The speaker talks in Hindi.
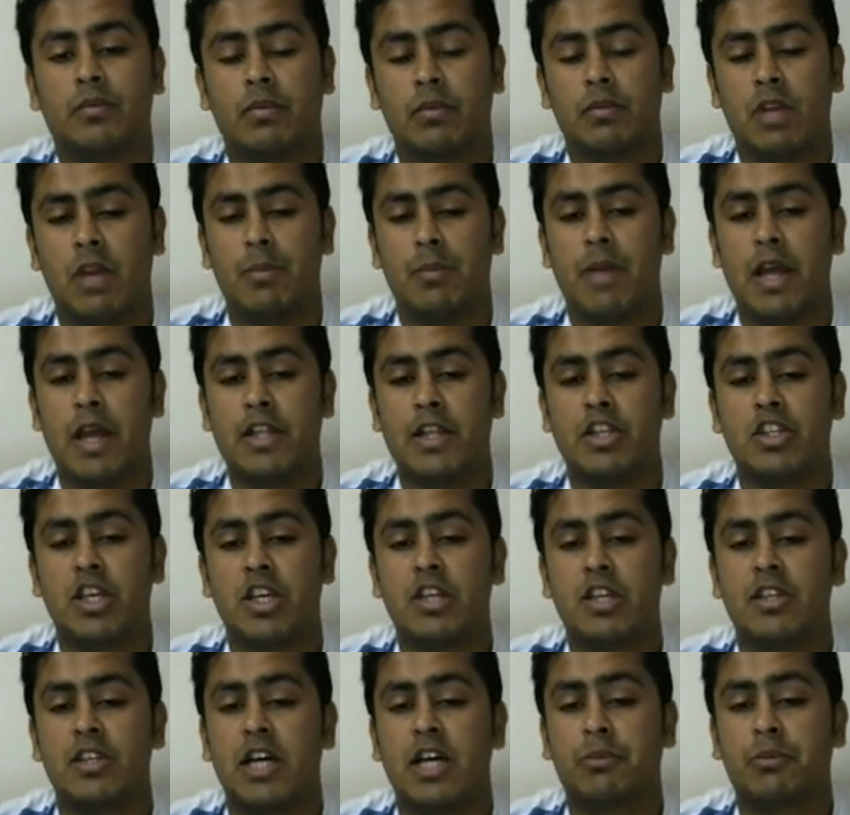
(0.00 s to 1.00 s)
मतलब मैं जीता
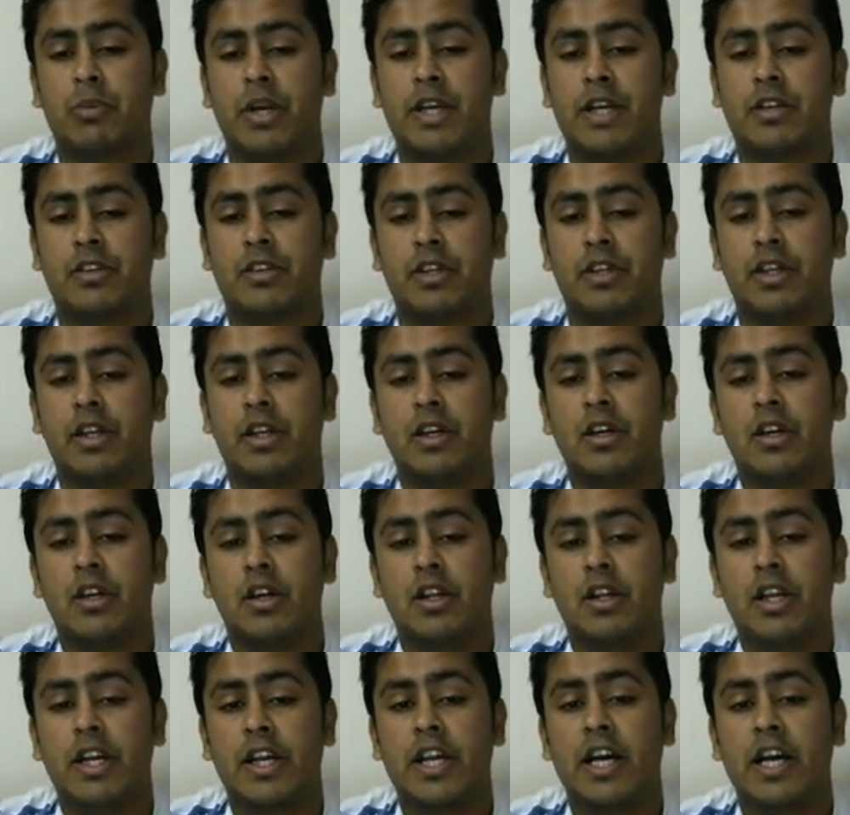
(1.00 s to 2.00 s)
है सात पॉइंट से
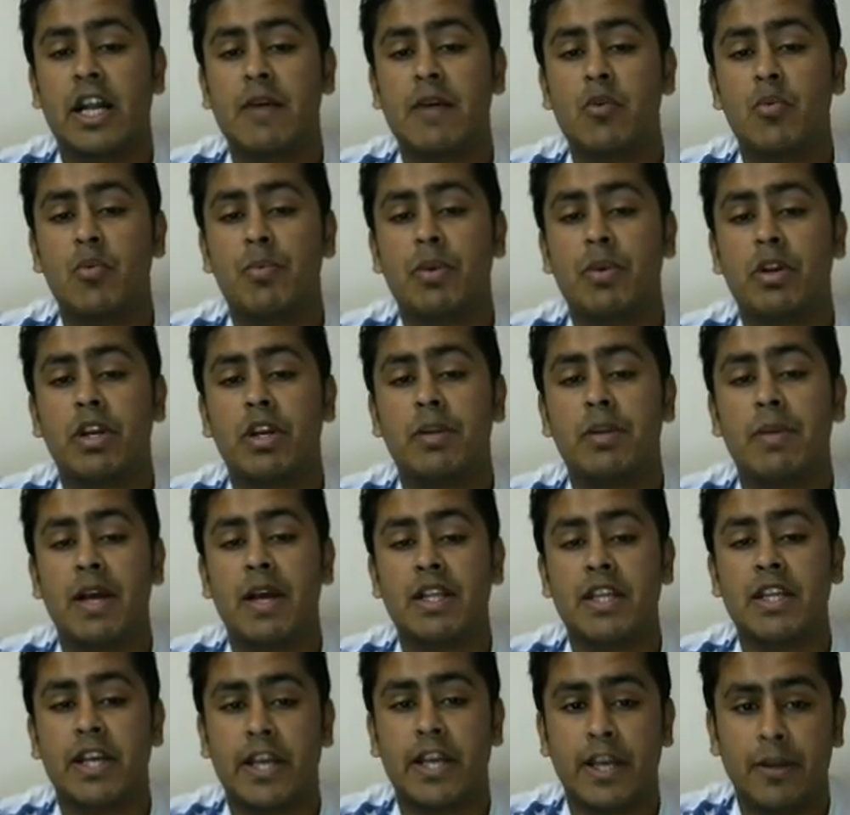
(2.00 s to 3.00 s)
लेकिन अगर आप ऊपर भी
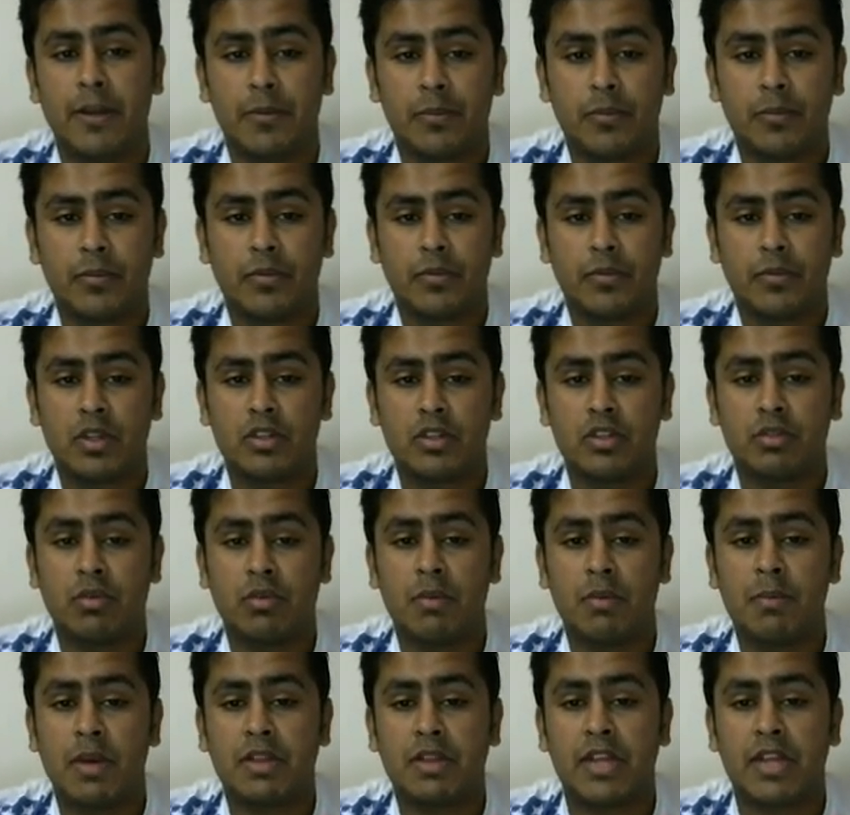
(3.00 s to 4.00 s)
मैच देखे
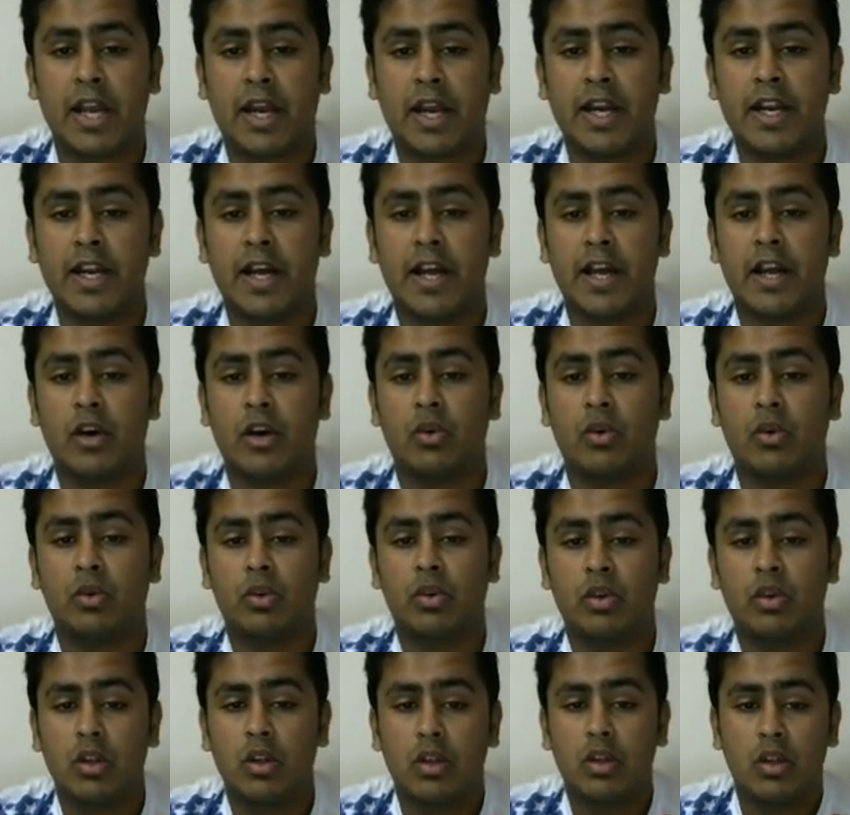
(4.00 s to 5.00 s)
जिसमें मैं सेकंड आया हूँ
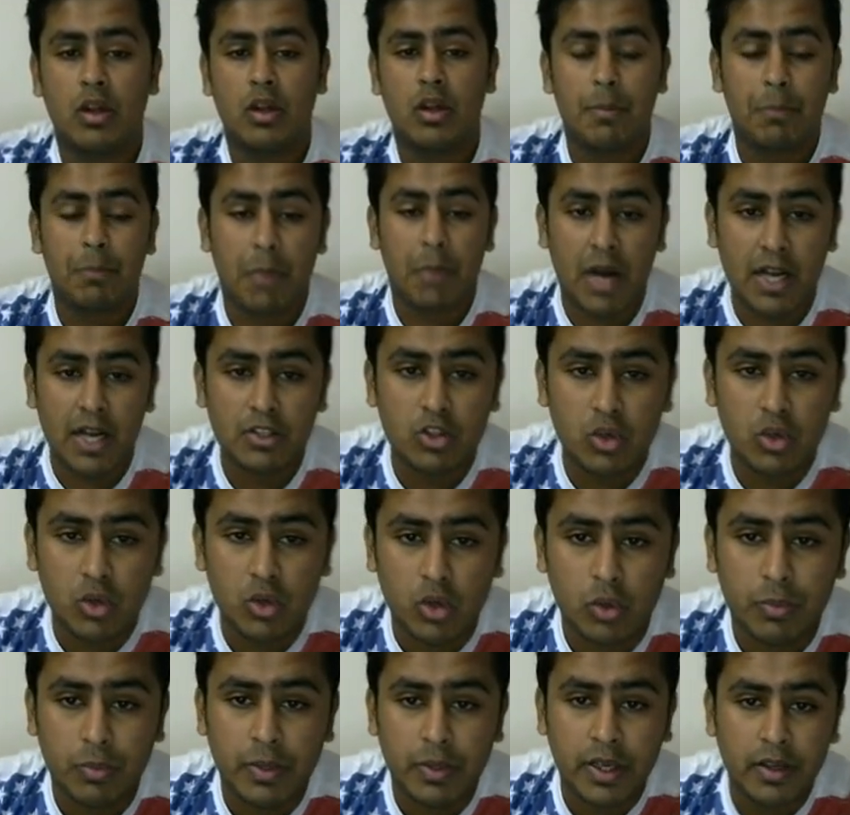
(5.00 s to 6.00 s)
पांच
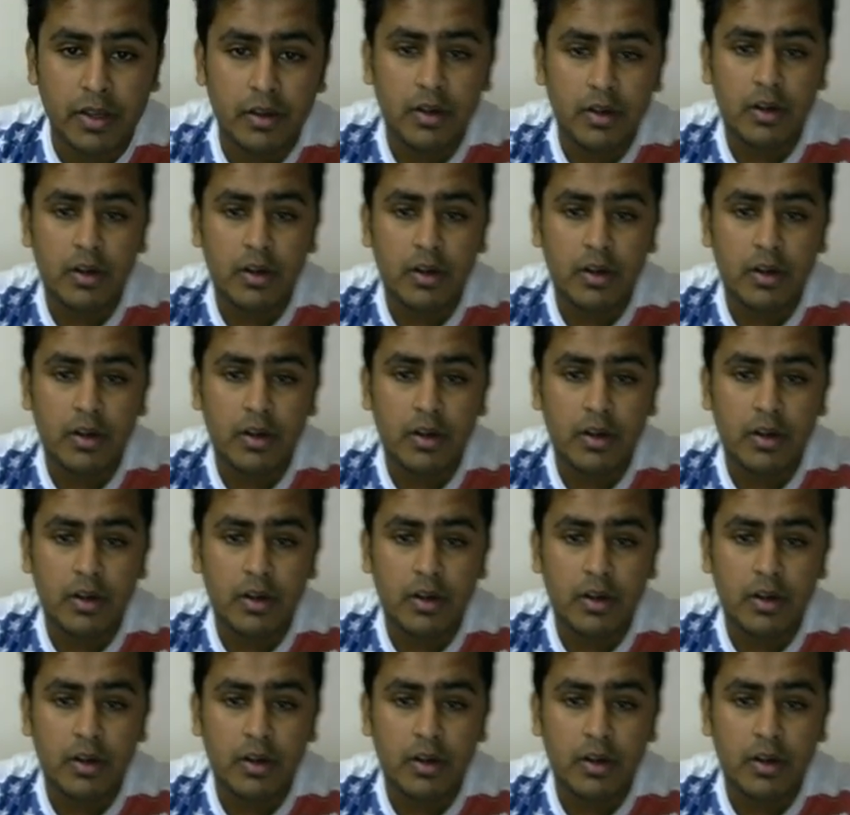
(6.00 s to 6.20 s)
लोगों में